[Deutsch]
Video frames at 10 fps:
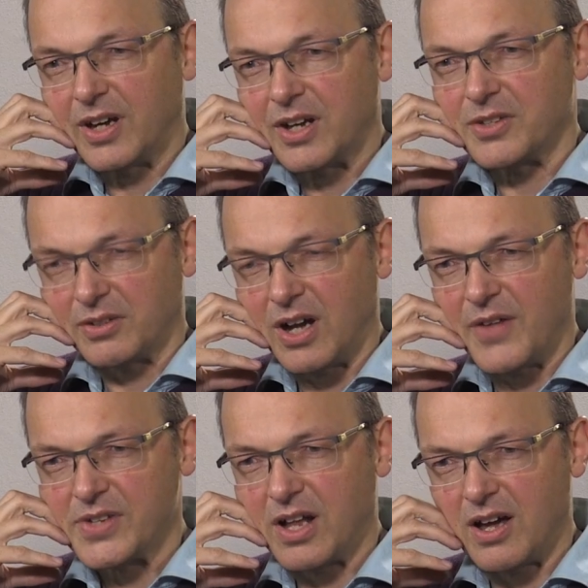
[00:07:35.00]
war also
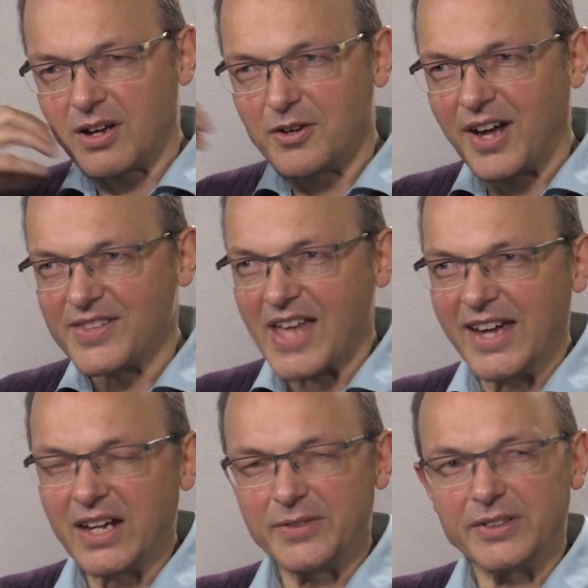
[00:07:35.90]
ganz klar auch ein
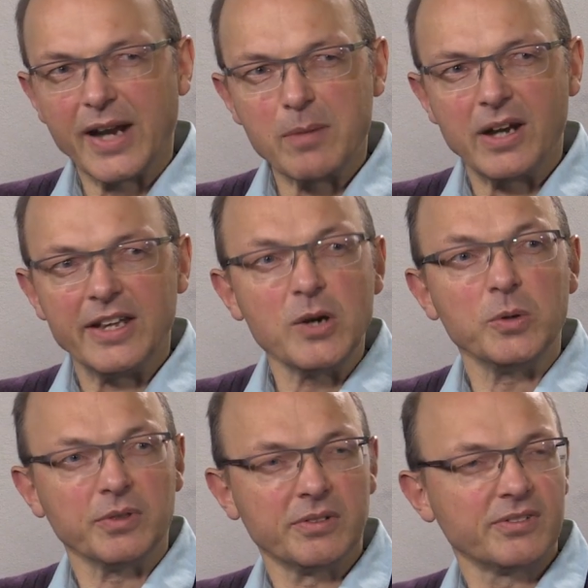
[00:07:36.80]
Zeichen von Rebellion.